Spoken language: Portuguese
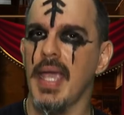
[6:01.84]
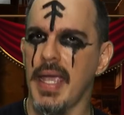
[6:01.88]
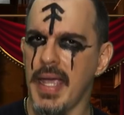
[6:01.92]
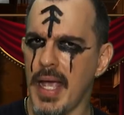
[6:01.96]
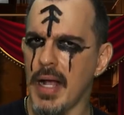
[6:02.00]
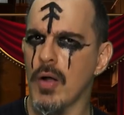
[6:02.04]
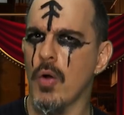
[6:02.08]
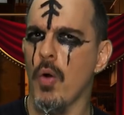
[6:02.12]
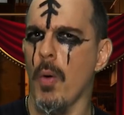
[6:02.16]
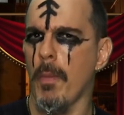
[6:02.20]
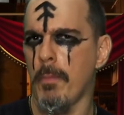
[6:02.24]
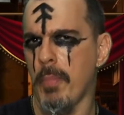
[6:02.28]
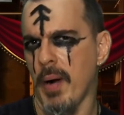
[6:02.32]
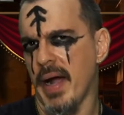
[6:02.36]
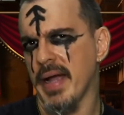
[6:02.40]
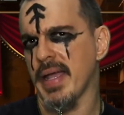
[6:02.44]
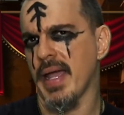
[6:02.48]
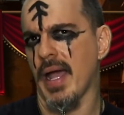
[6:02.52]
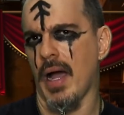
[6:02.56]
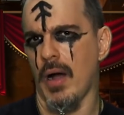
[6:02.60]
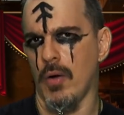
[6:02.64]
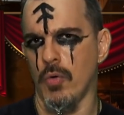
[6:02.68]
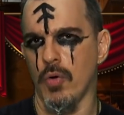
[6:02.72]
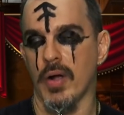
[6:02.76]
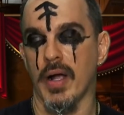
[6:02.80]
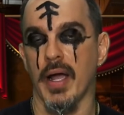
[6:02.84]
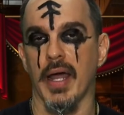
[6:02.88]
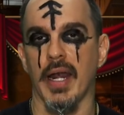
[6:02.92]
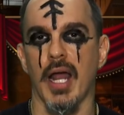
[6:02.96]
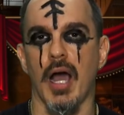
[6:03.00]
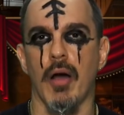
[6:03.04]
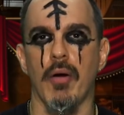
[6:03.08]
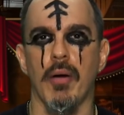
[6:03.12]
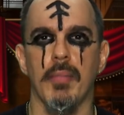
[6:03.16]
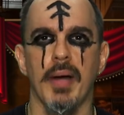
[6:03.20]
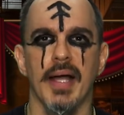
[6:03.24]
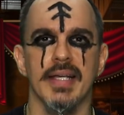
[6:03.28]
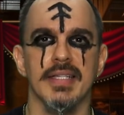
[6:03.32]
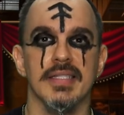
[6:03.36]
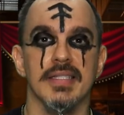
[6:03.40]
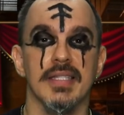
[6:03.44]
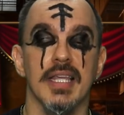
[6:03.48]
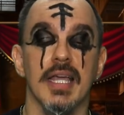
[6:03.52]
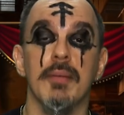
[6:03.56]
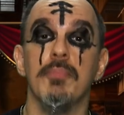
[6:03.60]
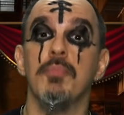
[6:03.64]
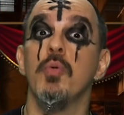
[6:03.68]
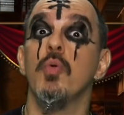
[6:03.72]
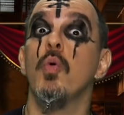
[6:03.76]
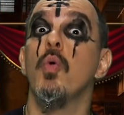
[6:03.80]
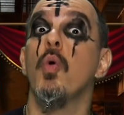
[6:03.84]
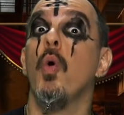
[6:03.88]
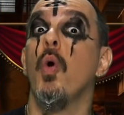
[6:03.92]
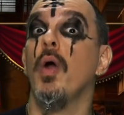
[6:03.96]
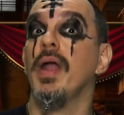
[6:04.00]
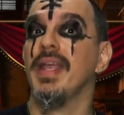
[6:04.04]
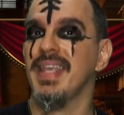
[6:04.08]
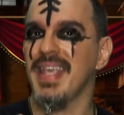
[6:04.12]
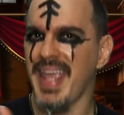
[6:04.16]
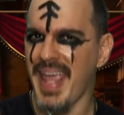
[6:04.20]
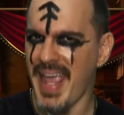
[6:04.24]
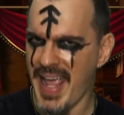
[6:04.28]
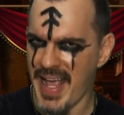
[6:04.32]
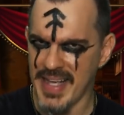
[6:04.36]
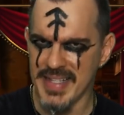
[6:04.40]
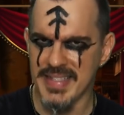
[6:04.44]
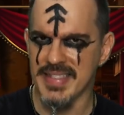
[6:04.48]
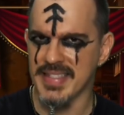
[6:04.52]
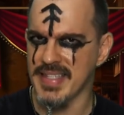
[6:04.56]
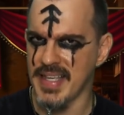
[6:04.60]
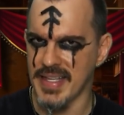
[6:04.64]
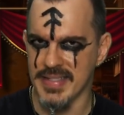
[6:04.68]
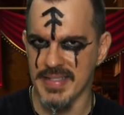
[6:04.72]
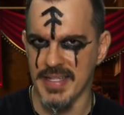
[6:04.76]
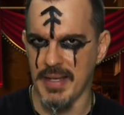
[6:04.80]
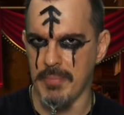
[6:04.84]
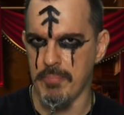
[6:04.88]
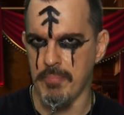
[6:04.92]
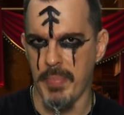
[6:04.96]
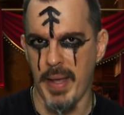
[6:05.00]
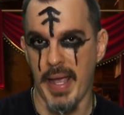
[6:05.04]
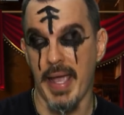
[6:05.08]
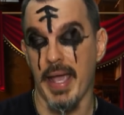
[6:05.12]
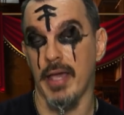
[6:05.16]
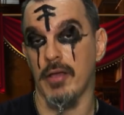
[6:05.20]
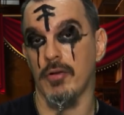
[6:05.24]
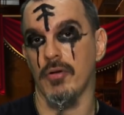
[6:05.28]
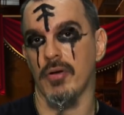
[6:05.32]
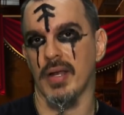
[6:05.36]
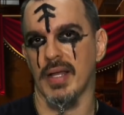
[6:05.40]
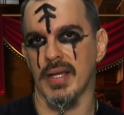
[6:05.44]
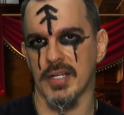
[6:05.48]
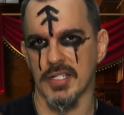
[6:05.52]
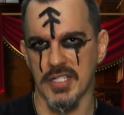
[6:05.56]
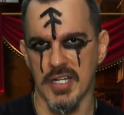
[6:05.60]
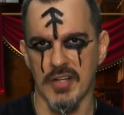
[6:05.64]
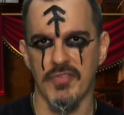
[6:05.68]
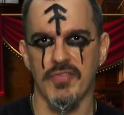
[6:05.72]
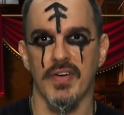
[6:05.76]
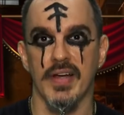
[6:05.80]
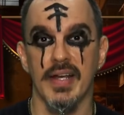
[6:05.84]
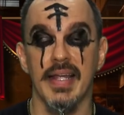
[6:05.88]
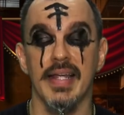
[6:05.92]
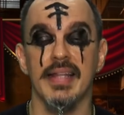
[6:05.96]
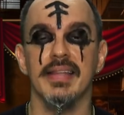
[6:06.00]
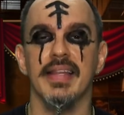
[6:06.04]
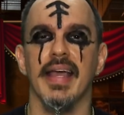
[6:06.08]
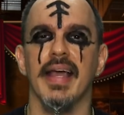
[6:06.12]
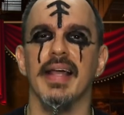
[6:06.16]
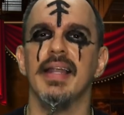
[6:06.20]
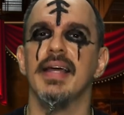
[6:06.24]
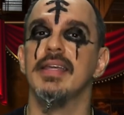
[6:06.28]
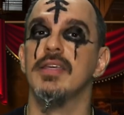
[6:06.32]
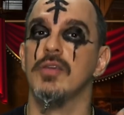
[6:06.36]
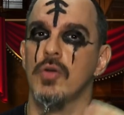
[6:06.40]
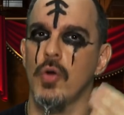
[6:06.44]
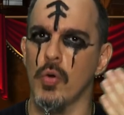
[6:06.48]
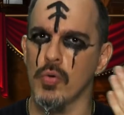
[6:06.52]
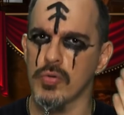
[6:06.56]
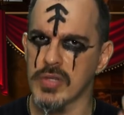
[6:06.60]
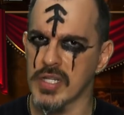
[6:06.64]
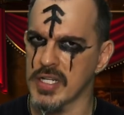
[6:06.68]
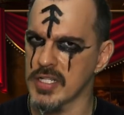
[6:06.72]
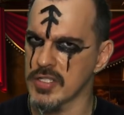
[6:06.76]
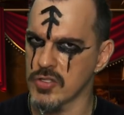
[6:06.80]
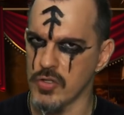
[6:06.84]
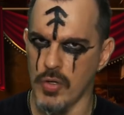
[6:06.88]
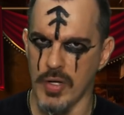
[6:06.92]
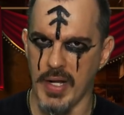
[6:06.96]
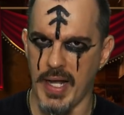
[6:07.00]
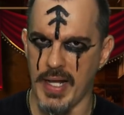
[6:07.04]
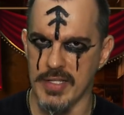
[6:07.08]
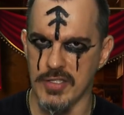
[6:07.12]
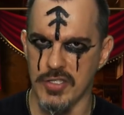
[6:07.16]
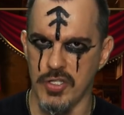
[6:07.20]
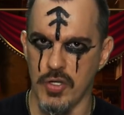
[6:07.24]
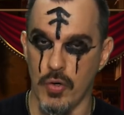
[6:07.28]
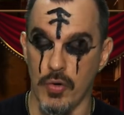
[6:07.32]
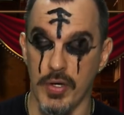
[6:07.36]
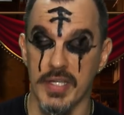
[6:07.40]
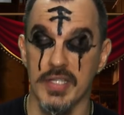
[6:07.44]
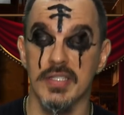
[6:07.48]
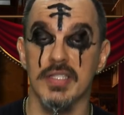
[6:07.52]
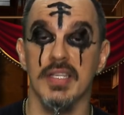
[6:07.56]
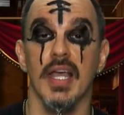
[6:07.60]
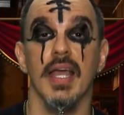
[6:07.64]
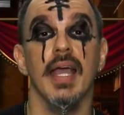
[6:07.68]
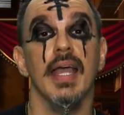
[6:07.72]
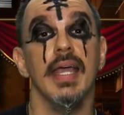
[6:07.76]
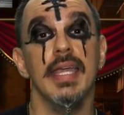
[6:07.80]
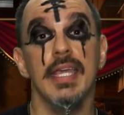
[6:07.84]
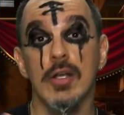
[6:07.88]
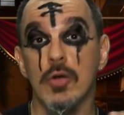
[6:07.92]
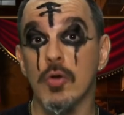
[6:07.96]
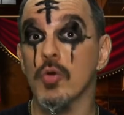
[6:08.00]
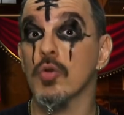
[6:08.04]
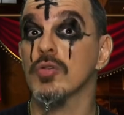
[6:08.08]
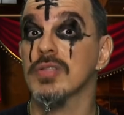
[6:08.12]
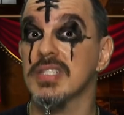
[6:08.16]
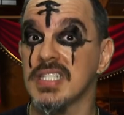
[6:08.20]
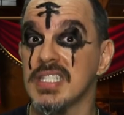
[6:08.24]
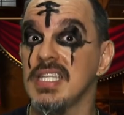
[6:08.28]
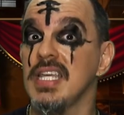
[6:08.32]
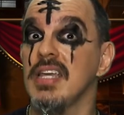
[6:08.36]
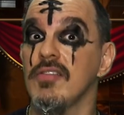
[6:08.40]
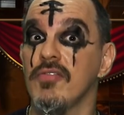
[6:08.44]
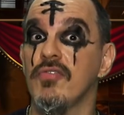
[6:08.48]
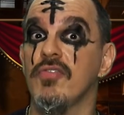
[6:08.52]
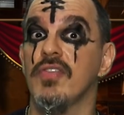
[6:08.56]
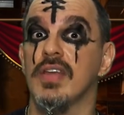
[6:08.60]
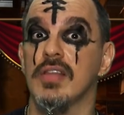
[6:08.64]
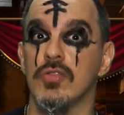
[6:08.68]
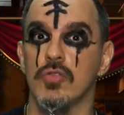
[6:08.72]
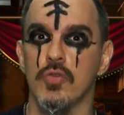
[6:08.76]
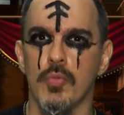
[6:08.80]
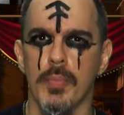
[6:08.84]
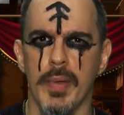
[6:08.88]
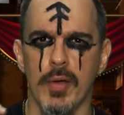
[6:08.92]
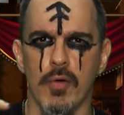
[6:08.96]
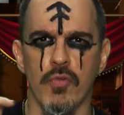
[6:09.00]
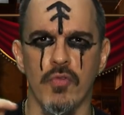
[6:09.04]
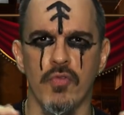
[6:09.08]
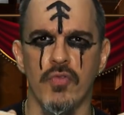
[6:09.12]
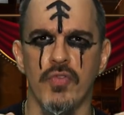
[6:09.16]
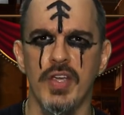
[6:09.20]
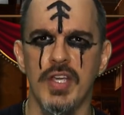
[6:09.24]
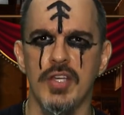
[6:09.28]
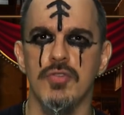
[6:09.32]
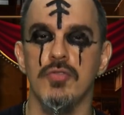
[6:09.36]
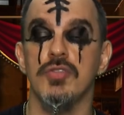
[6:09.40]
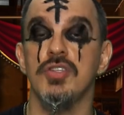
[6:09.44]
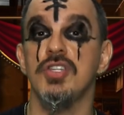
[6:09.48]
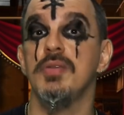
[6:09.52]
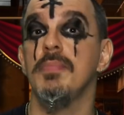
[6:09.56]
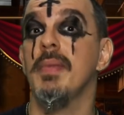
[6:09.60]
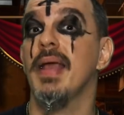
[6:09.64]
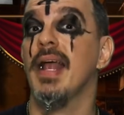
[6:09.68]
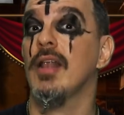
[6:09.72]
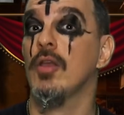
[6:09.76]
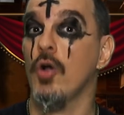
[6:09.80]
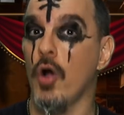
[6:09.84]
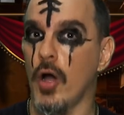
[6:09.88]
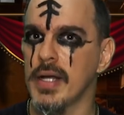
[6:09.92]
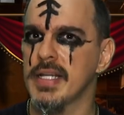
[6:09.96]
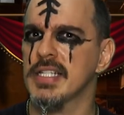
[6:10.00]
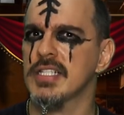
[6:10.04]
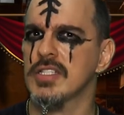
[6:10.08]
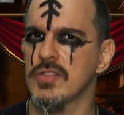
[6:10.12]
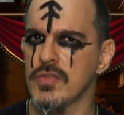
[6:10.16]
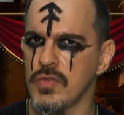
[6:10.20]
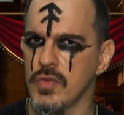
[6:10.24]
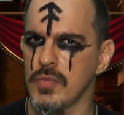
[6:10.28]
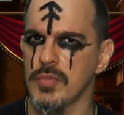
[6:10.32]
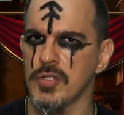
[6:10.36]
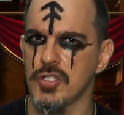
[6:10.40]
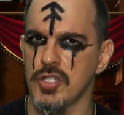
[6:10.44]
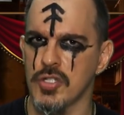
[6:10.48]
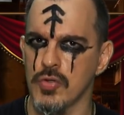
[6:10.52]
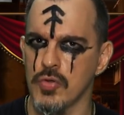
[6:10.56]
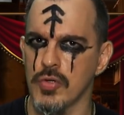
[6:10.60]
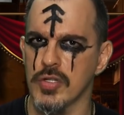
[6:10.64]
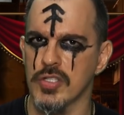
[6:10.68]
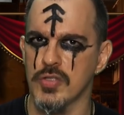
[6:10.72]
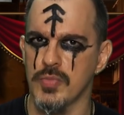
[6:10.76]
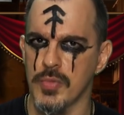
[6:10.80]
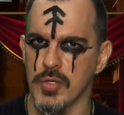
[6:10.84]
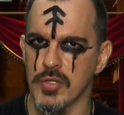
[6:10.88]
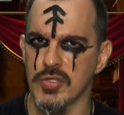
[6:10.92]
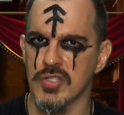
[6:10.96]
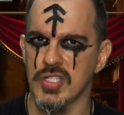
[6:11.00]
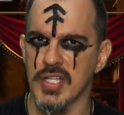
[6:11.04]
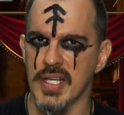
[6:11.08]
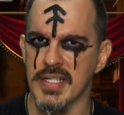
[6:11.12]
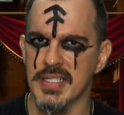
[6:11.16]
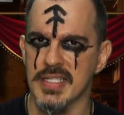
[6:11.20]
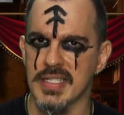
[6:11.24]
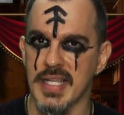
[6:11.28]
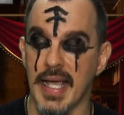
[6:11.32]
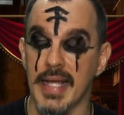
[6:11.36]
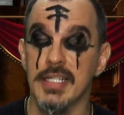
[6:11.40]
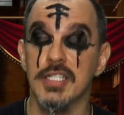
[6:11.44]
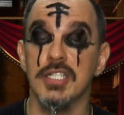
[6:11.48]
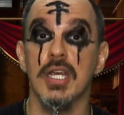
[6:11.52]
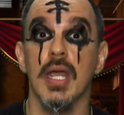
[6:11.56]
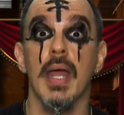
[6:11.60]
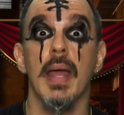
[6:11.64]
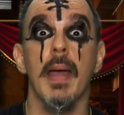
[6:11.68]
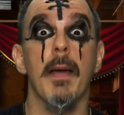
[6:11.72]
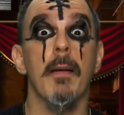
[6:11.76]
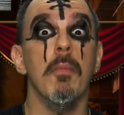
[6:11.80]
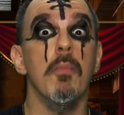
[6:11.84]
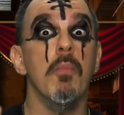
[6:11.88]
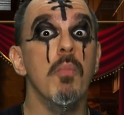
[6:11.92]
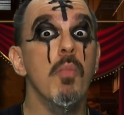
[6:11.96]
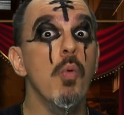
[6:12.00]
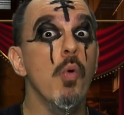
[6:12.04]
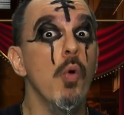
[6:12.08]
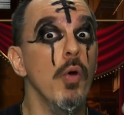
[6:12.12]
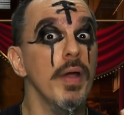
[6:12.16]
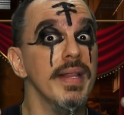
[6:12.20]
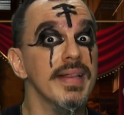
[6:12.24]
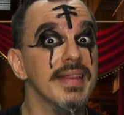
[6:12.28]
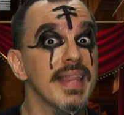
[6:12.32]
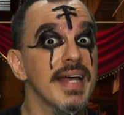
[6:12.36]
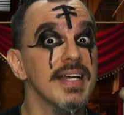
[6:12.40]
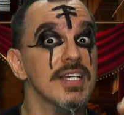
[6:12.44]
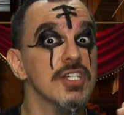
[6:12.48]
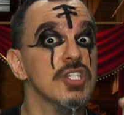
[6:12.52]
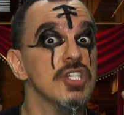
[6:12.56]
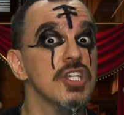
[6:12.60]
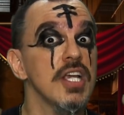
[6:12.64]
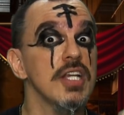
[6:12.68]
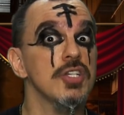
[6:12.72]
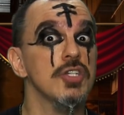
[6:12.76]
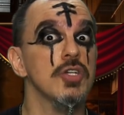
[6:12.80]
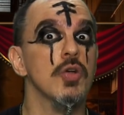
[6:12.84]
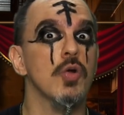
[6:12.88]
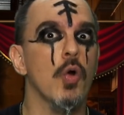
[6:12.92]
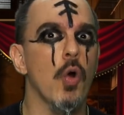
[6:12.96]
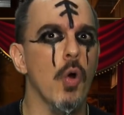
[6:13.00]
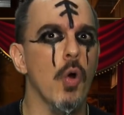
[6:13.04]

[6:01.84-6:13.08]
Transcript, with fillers: Quem acompanha o canal há mais tempo conhece essa pérola, já falei dela em outras ocasiões. Inclusive, no meu vídeo de melhores filmes de 2017, muita gente